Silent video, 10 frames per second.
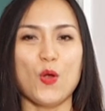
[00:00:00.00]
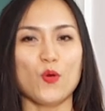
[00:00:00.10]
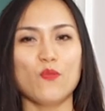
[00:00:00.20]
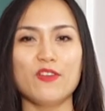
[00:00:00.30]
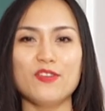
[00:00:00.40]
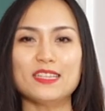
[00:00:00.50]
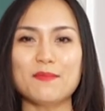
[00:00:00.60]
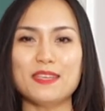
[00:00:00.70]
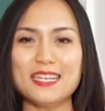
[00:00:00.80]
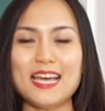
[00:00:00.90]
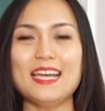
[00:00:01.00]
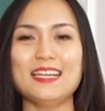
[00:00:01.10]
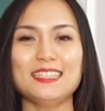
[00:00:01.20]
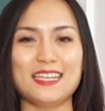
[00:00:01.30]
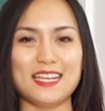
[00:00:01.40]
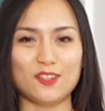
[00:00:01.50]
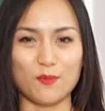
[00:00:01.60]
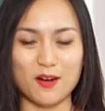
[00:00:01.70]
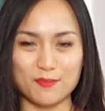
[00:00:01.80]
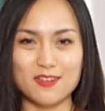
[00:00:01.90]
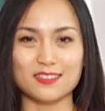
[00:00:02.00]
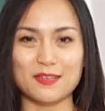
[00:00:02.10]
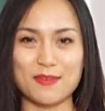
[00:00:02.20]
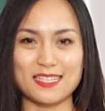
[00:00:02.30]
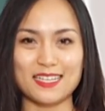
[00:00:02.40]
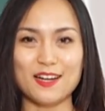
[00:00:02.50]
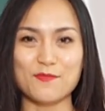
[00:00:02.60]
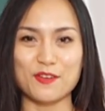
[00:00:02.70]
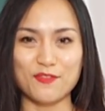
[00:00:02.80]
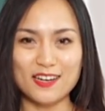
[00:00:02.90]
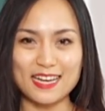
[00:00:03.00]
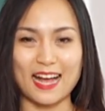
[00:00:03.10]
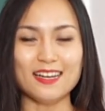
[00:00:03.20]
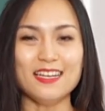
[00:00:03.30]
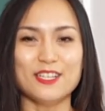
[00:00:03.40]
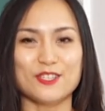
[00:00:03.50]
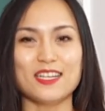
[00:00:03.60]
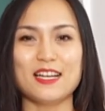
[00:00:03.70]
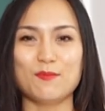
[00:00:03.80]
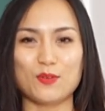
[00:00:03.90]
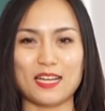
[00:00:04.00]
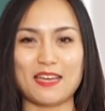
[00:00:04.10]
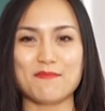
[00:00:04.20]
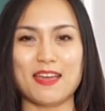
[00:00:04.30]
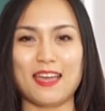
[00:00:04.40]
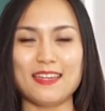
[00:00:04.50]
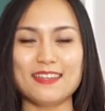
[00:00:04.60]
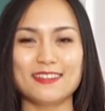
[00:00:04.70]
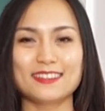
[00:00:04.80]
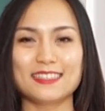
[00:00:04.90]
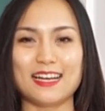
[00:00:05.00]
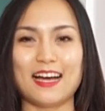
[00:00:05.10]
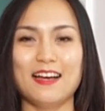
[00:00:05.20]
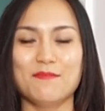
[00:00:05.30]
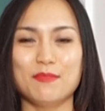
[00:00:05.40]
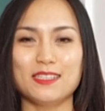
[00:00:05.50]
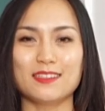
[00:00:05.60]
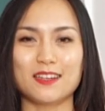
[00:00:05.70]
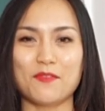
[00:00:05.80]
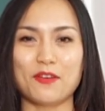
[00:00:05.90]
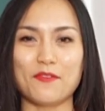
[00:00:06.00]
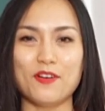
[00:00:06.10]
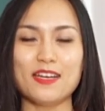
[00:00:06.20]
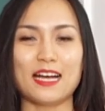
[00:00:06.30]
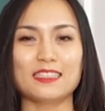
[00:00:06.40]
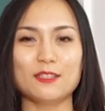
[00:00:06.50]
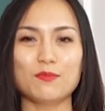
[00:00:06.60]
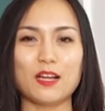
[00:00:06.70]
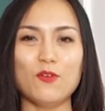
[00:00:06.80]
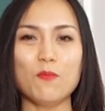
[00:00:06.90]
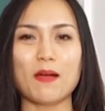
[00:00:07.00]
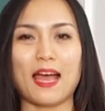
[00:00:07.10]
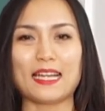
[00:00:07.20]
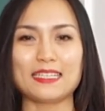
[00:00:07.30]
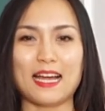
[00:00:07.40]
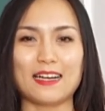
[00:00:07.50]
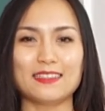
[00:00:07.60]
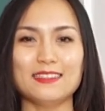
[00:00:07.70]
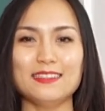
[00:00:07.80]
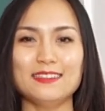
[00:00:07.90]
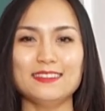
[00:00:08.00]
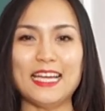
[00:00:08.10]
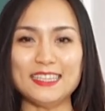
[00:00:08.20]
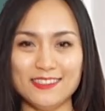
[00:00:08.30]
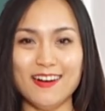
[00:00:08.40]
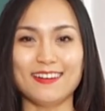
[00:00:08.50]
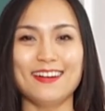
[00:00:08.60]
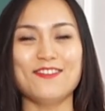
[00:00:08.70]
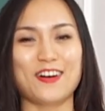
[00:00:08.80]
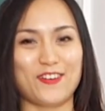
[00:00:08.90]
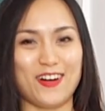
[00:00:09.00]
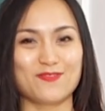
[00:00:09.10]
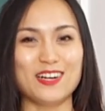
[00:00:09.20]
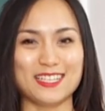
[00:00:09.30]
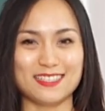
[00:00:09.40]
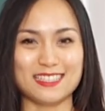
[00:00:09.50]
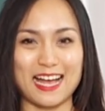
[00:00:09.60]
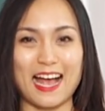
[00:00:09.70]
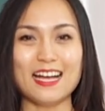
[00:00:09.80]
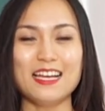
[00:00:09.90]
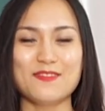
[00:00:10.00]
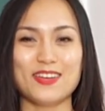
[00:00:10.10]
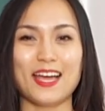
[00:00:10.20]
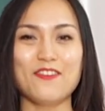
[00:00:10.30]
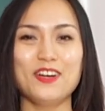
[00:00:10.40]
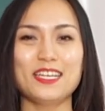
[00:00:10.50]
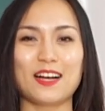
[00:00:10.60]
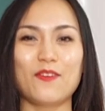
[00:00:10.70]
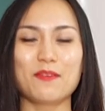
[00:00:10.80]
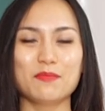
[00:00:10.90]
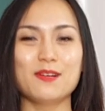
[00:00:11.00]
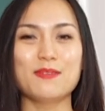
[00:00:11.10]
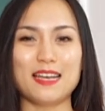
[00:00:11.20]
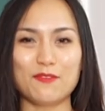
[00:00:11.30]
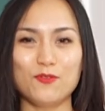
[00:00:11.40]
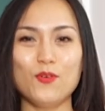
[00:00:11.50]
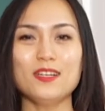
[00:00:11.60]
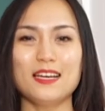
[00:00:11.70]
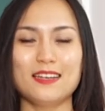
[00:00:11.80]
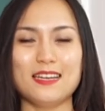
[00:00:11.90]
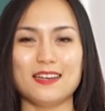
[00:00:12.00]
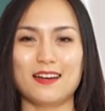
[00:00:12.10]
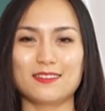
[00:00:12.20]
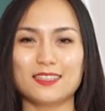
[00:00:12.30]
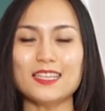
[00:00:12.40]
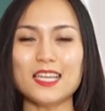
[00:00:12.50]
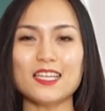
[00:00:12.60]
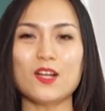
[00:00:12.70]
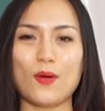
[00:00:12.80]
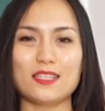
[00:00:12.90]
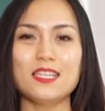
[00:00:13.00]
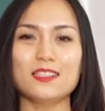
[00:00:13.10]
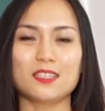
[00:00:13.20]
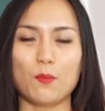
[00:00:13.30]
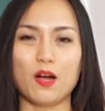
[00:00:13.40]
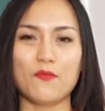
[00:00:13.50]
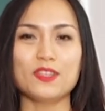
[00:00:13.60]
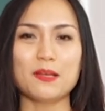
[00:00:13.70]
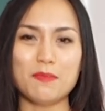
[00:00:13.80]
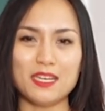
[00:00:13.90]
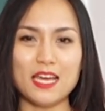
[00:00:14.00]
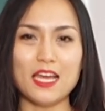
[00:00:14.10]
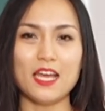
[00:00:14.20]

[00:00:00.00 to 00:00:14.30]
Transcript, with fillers: Đối với vitamin D thì để tổng hợp được thì mẹ sẽ cần phải phơi nắng. Cho nên là một ngày mẹ hãy nhớ rằng là mình cần phải phơi nắng trong cái lúc mà ánh nắng ờ, dễ thương vào khoảng 7 giờ sáng. Mẹ hãy phơi nắng khoảng 10 15 phút để ờ, kích thích cái quá trình tổng hợp vitamin D.